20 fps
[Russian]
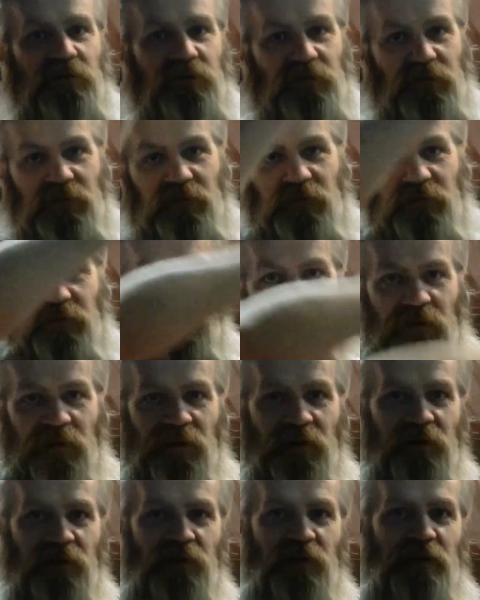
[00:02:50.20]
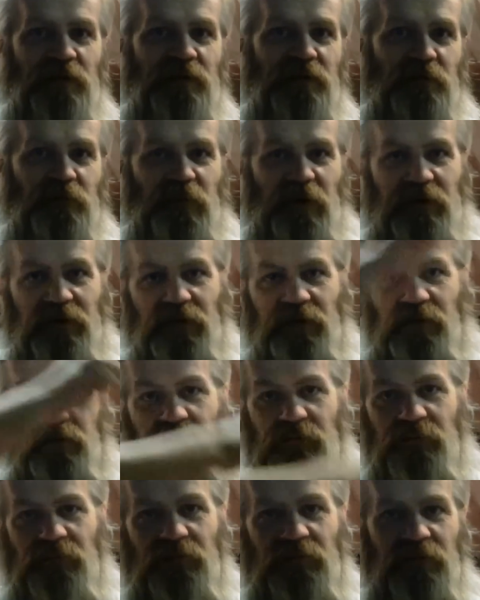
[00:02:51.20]
есть весь спектр
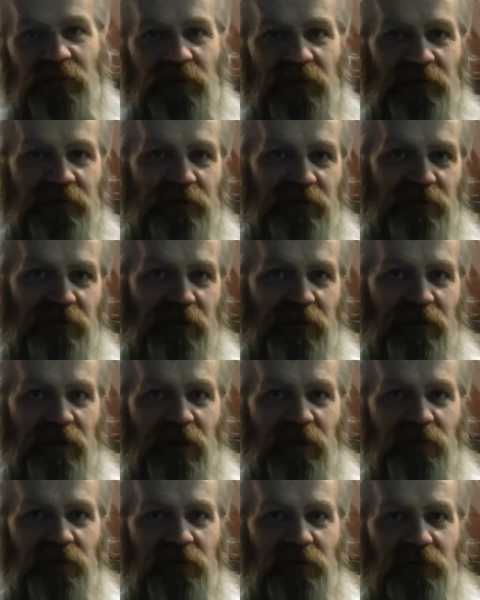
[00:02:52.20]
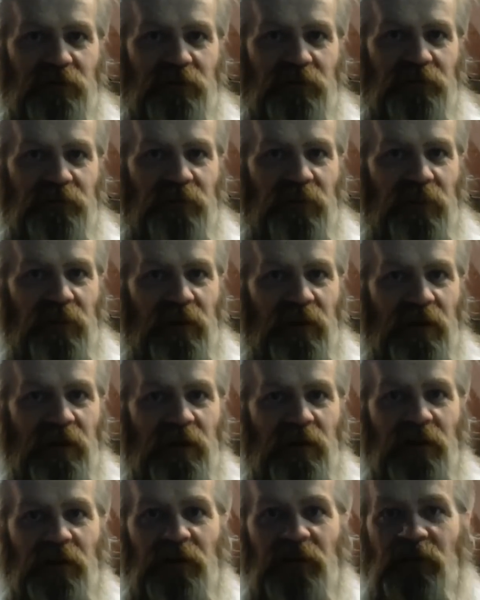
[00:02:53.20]
360 градусов.
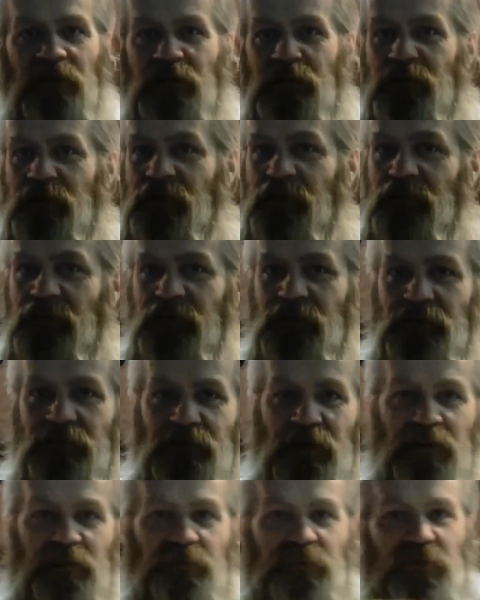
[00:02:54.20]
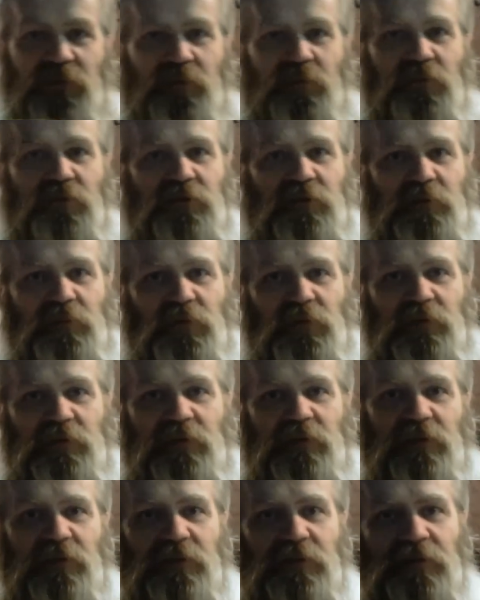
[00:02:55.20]
Э, за спину можно
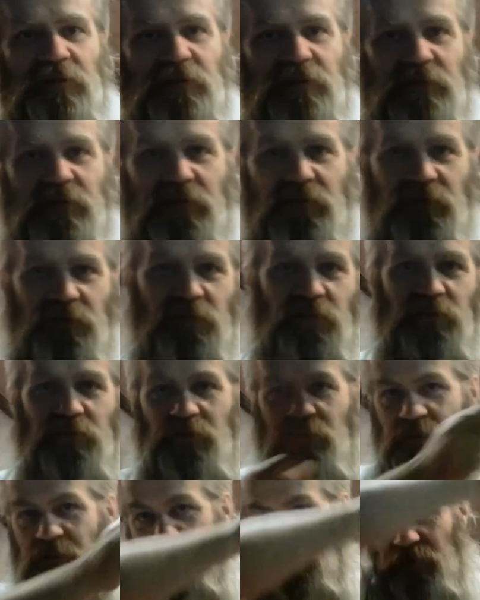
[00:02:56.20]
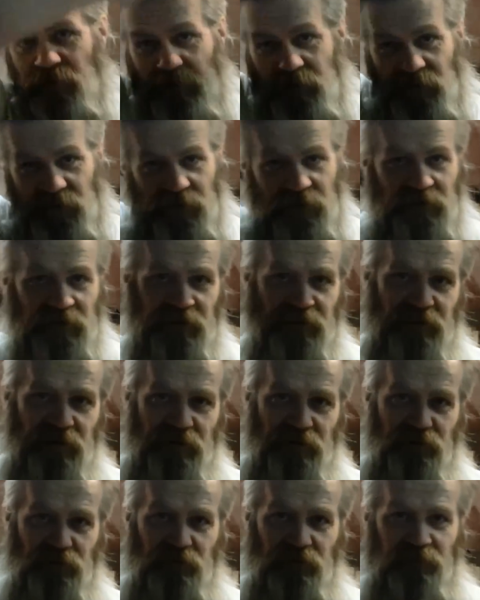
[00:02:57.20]
бросить, естественно, тоже на 360
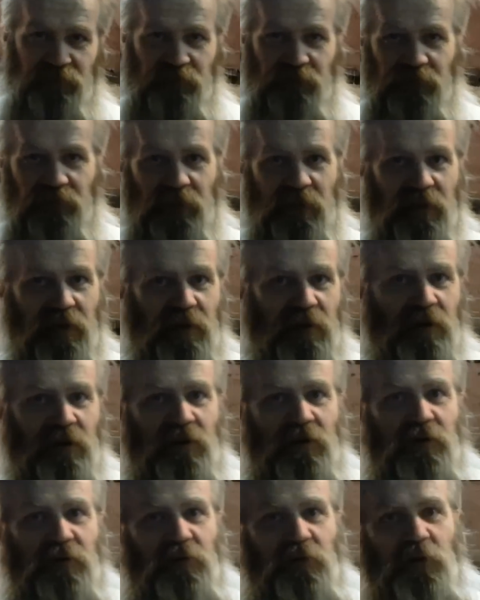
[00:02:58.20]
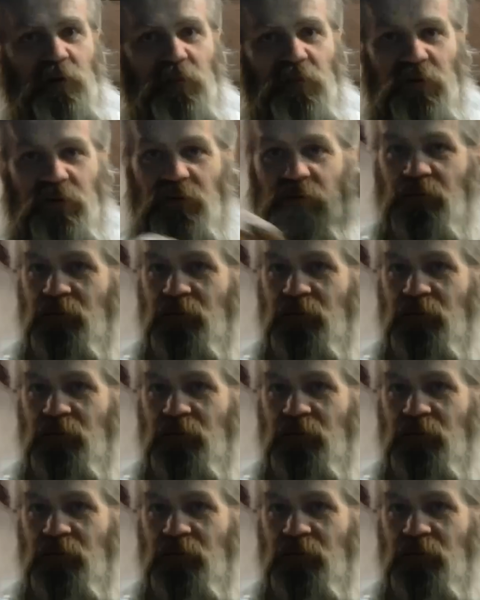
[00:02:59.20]
градусов. В любую